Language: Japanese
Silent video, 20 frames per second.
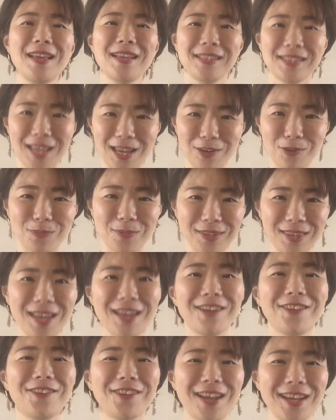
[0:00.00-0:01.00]
最後ま
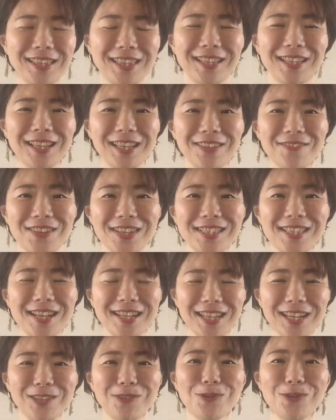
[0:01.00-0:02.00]
でご覧いただきましてあ
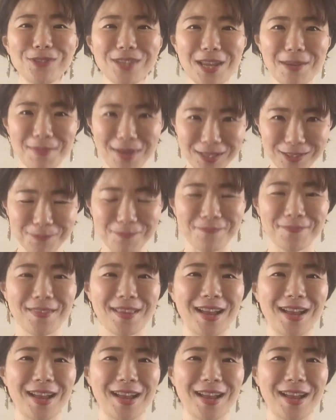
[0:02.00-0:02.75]
りがとうございます。